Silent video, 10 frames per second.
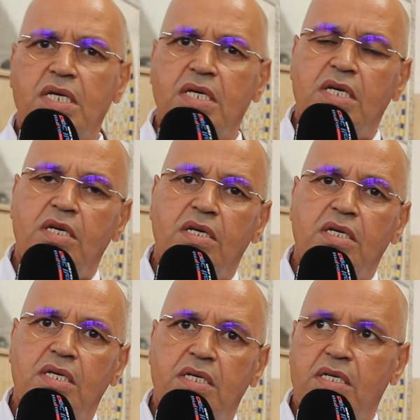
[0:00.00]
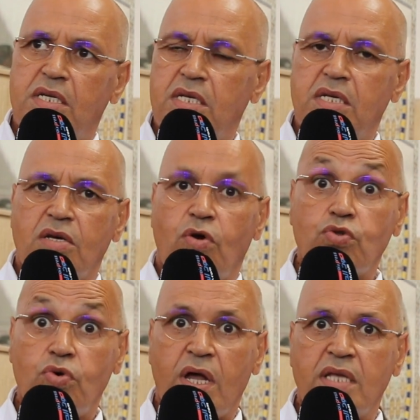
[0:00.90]
آه، يعني
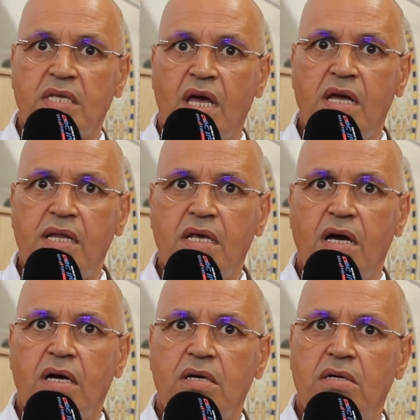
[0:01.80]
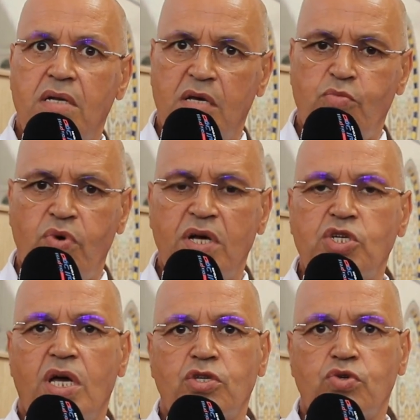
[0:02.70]
قدرات عاليه
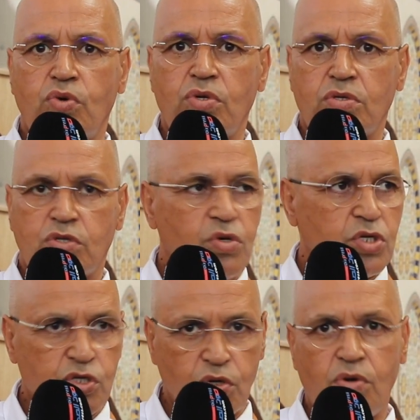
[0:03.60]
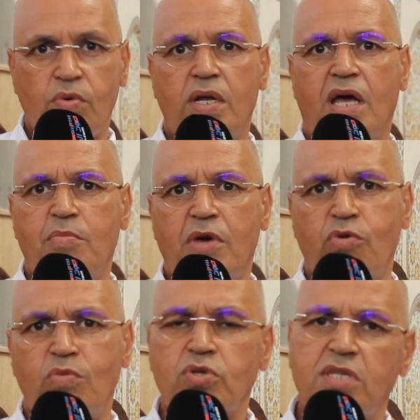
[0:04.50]
لمواجهه سوق الشغل والعمل
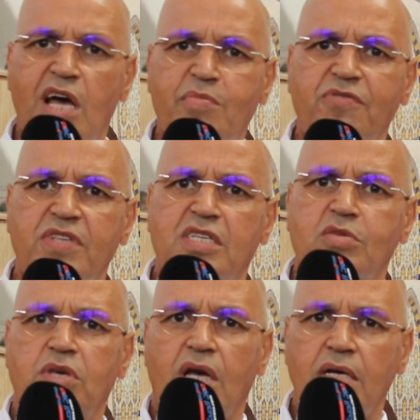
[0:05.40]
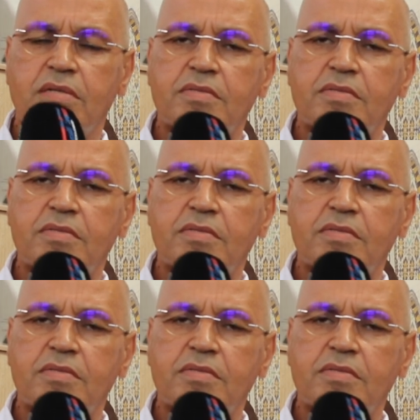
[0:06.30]
والمساهمه في التنميه